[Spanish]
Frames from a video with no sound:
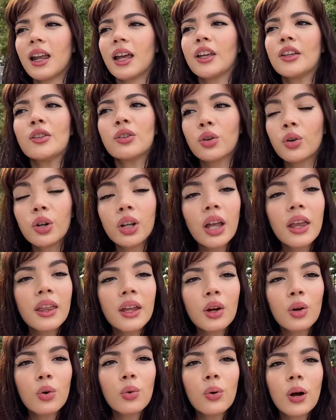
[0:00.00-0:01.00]
la historia
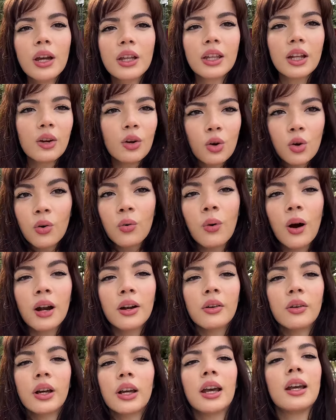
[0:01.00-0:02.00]
de Cuba y de los
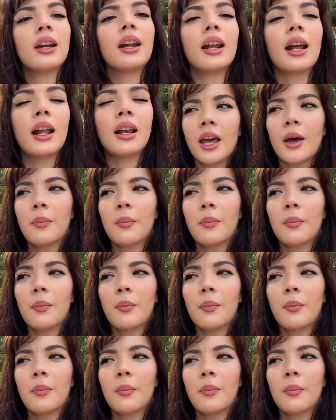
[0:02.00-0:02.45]
cubanos en general